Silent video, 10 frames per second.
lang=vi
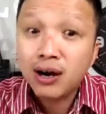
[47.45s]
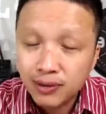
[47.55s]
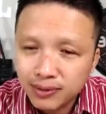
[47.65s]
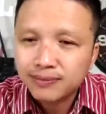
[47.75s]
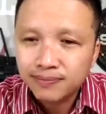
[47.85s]
kém
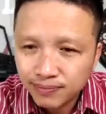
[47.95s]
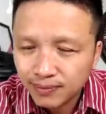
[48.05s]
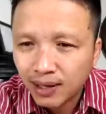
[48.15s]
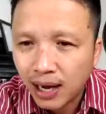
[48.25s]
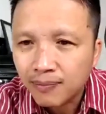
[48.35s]
hơn đúng
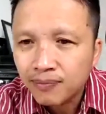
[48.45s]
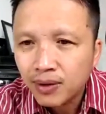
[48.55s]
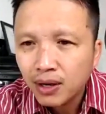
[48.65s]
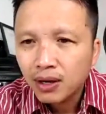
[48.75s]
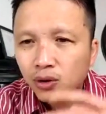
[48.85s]
không
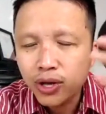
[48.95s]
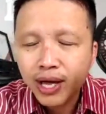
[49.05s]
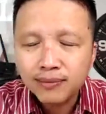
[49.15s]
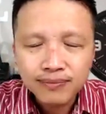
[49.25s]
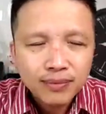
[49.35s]
okay.
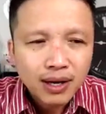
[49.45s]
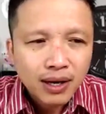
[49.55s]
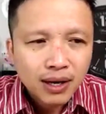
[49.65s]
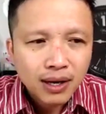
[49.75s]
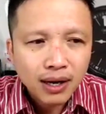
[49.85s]
tuy nhiên